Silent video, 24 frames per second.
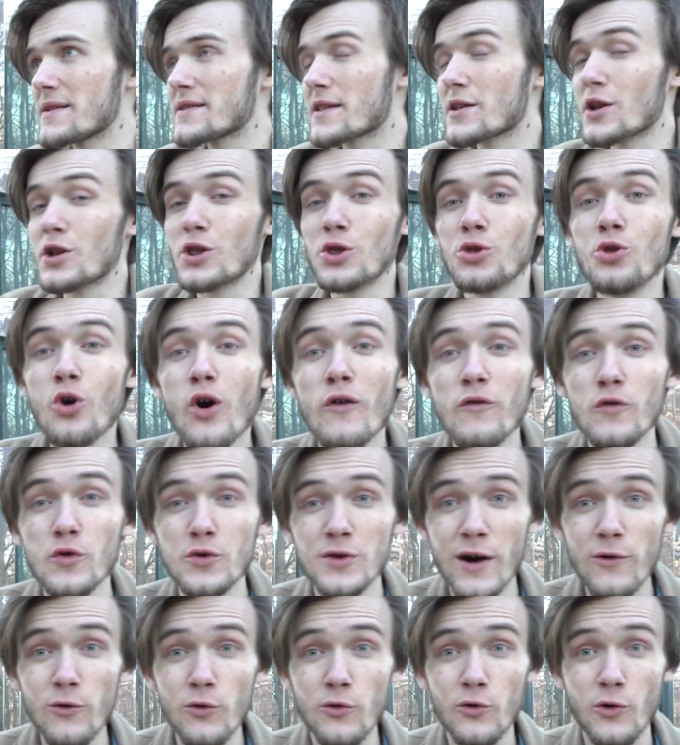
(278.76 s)
открыл новую
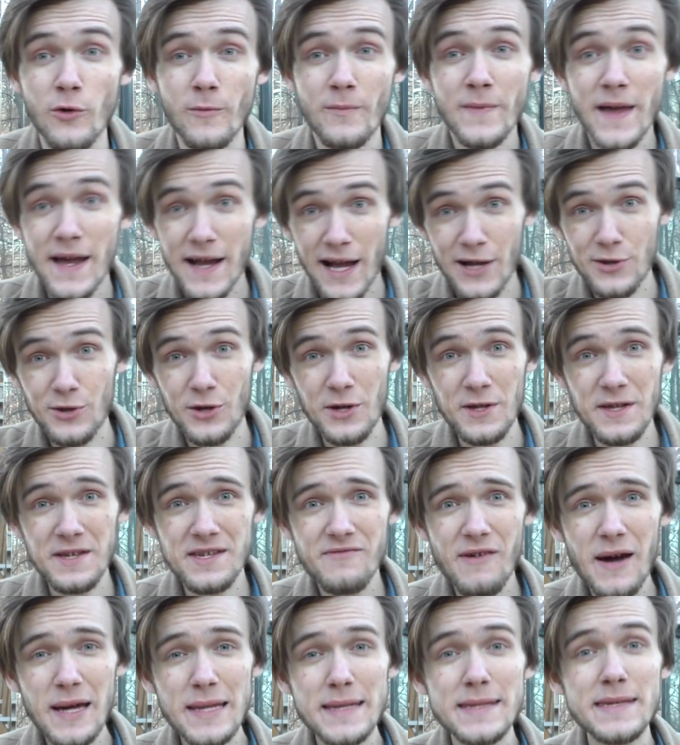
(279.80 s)
науку, которая
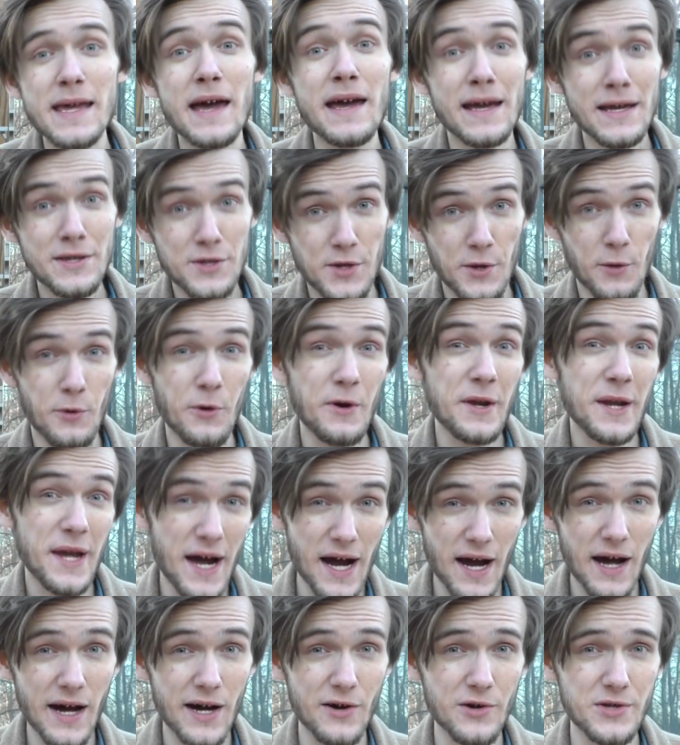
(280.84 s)
называется теория
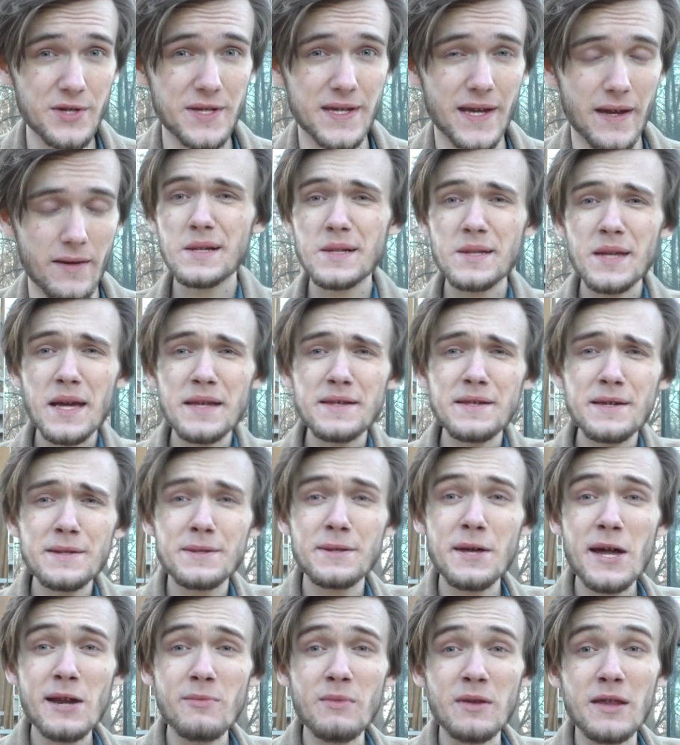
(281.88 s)
хаоса. Кстати,
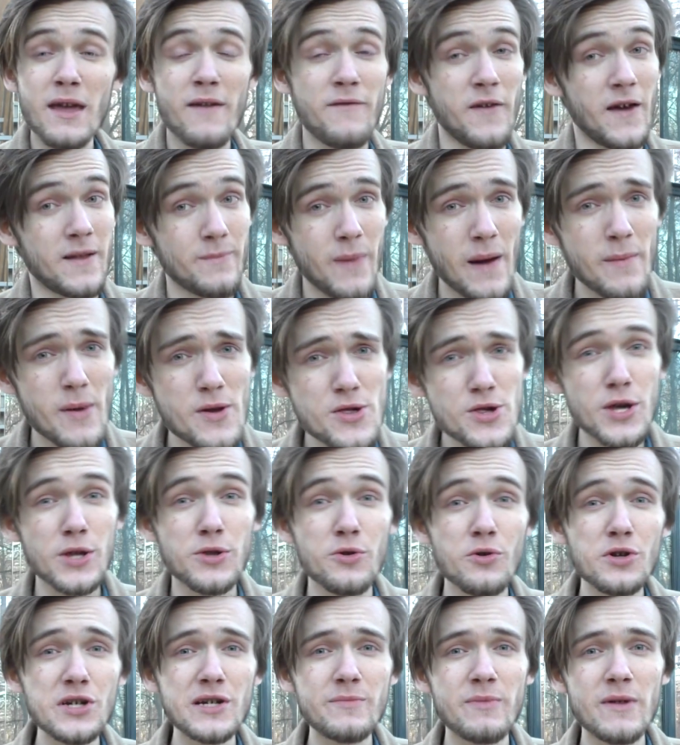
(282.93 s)
термин «эффект бабочки»
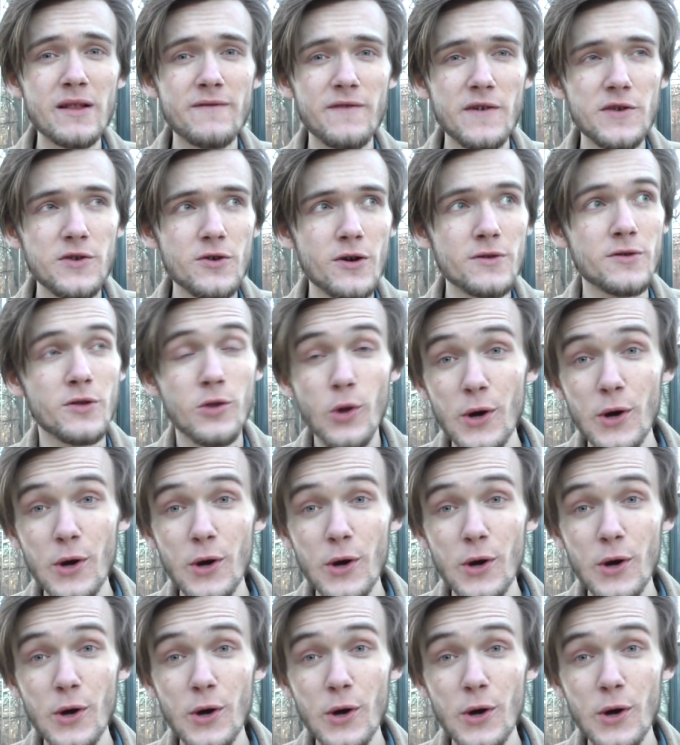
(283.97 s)
тоже был введен